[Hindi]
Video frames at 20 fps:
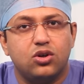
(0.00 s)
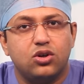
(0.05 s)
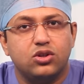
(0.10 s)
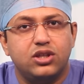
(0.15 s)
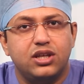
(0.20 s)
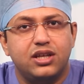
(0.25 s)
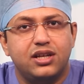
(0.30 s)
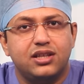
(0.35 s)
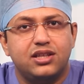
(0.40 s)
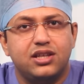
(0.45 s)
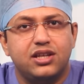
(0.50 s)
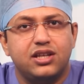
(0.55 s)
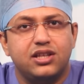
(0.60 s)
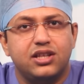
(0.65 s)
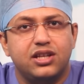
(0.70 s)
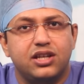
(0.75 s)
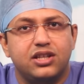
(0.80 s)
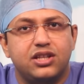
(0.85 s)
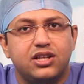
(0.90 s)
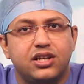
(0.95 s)
और धीरे धीरे
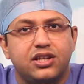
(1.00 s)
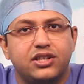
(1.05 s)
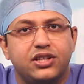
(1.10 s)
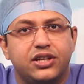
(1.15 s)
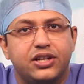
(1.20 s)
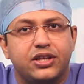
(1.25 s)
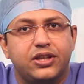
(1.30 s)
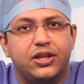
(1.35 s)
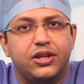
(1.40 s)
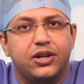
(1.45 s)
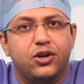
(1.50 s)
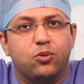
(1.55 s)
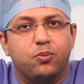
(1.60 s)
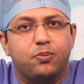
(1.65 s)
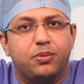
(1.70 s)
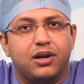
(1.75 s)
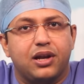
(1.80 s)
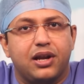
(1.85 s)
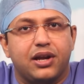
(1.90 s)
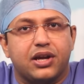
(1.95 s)
धीरे धीरे धीरे धीरे
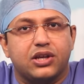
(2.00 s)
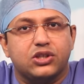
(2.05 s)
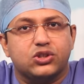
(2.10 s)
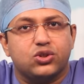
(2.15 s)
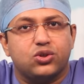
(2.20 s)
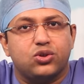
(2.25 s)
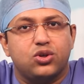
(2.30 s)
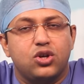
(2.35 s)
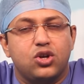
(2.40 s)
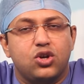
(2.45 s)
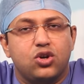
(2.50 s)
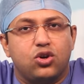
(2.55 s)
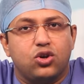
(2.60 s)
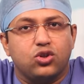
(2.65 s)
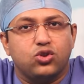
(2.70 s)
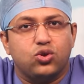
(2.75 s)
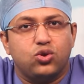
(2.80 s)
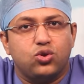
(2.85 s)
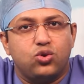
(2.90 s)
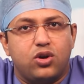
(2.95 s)
ऊपर लेके जाओ
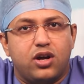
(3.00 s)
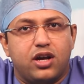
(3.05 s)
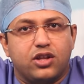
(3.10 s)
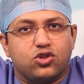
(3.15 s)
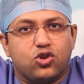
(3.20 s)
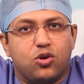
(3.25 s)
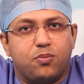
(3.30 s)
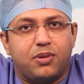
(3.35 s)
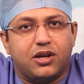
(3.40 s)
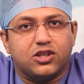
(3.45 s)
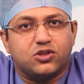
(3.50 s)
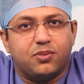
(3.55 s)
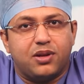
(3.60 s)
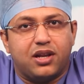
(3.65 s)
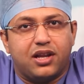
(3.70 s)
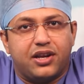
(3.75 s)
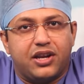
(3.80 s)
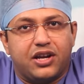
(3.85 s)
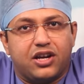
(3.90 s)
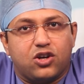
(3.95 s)
और दोनों हाथ को पास
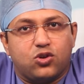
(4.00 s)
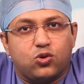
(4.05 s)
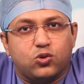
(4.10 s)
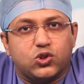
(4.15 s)
में लाने का